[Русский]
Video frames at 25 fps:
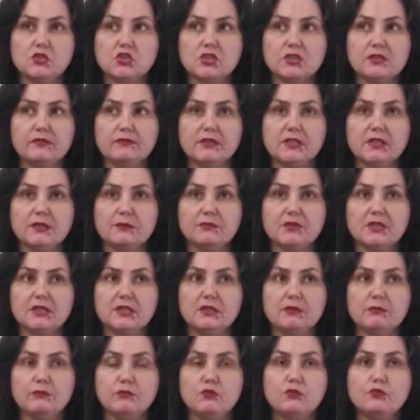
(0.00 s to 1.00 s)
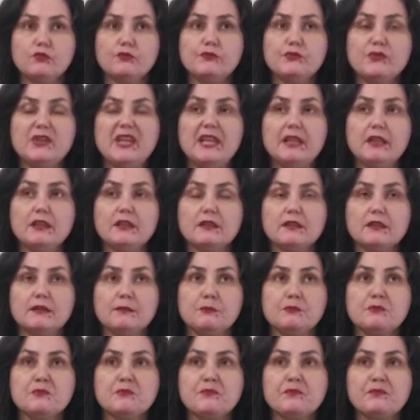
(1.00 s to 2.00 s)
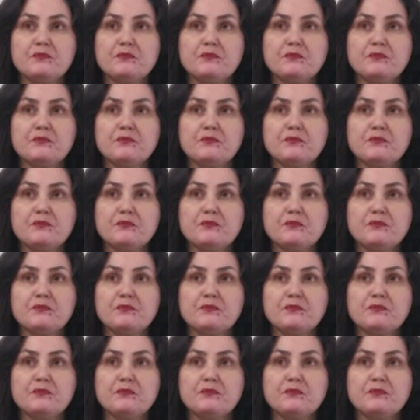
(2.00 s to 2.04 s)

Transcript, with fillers: человеком таким уверенным,